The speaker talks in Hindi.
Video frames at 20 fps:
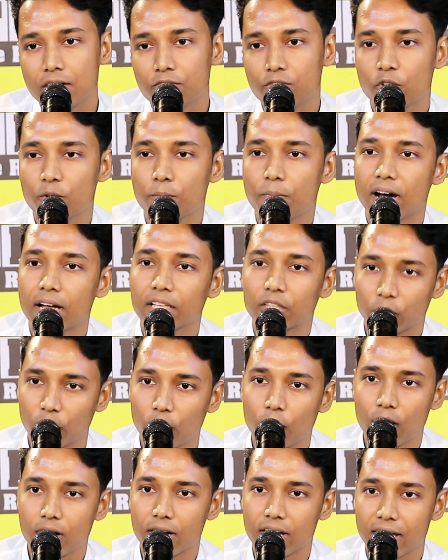वो बात
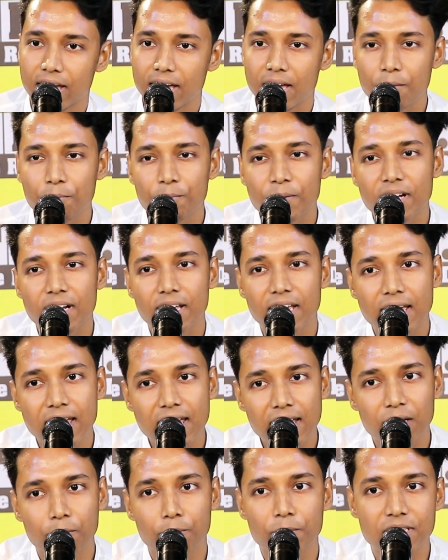और है पर
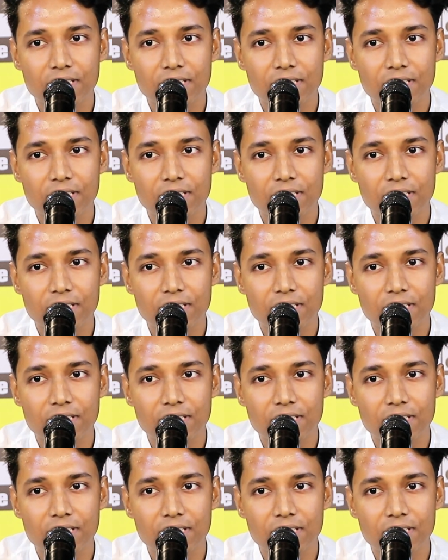एक